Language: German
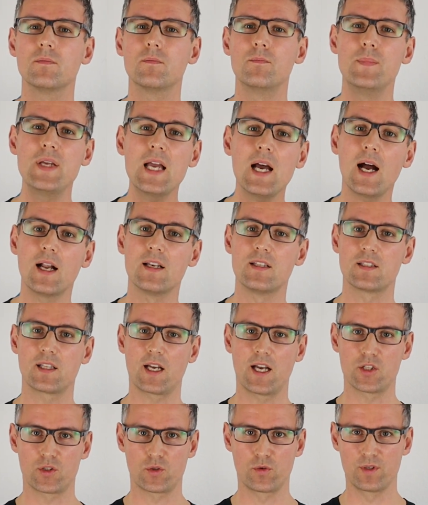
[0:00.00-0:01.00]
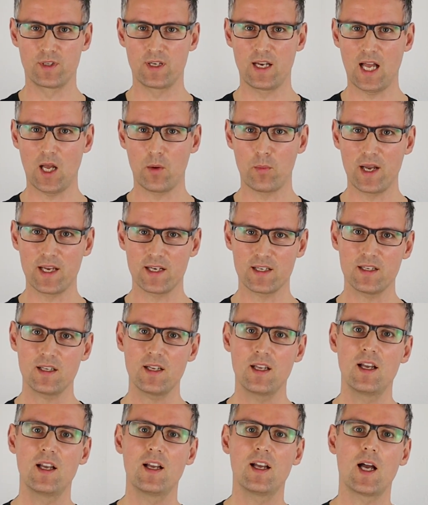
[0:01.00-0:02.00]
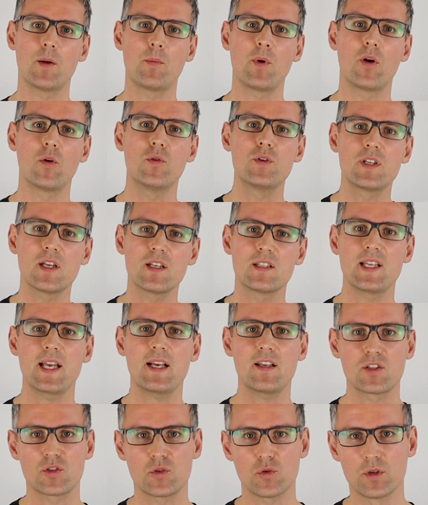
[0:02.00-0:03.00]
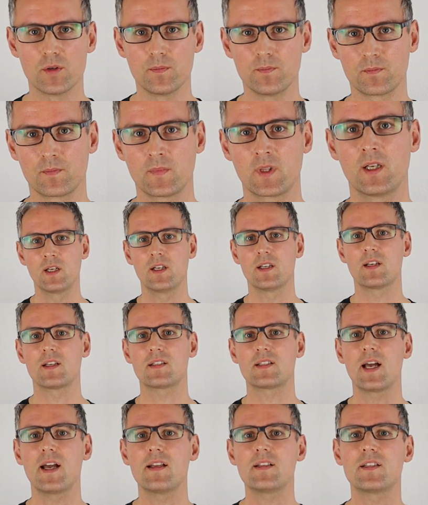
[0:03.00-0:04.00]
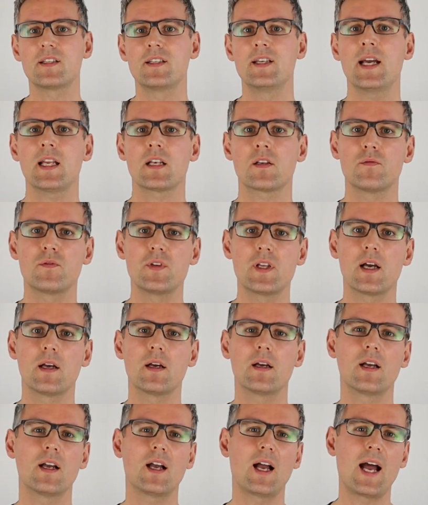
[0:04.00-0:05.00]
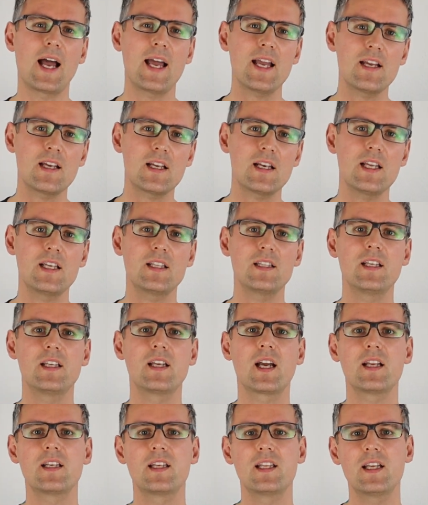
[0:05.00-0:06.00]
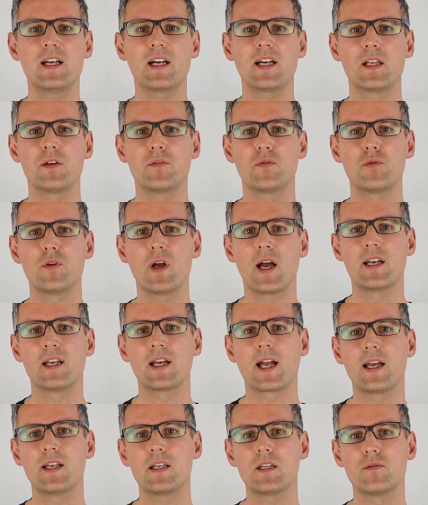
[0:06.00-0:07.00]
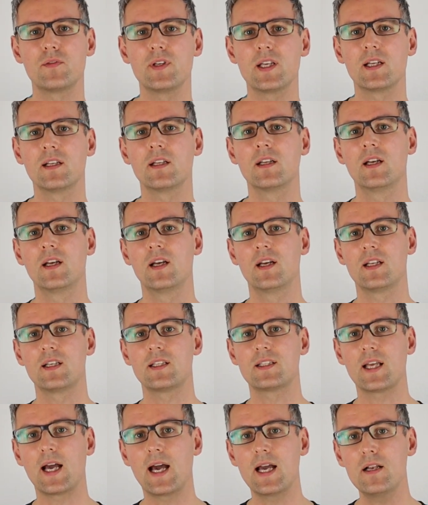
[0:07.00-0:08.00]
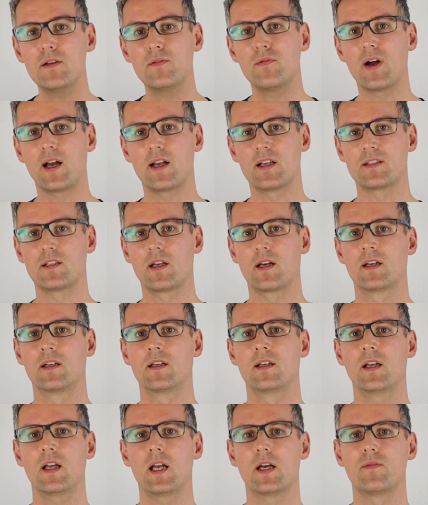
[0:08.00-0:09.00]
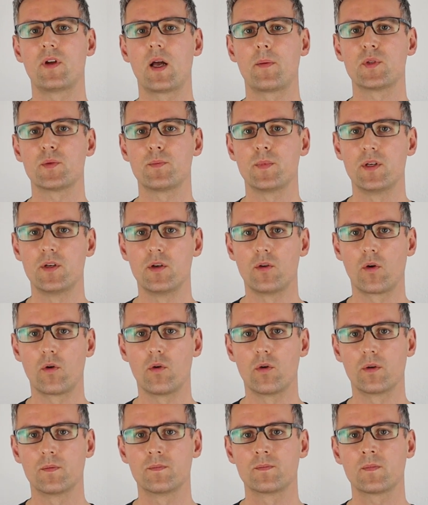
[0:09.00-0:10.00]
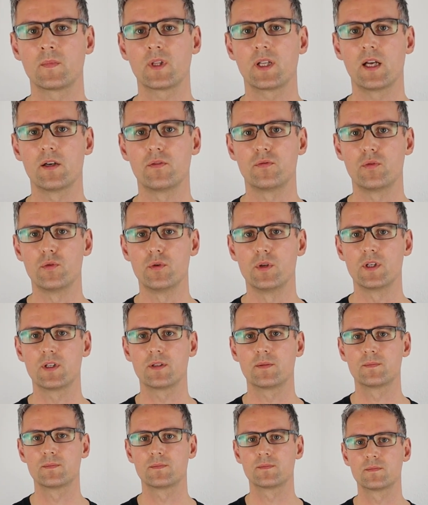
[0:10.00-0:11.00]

mehr als drei Stunden arbeiten, aber unter sechs Stunden. Das heißt, hier hätten wir eigentlich die Kriterien für eine Rente wegen teilweiser Erwerbsminderung erfüllt.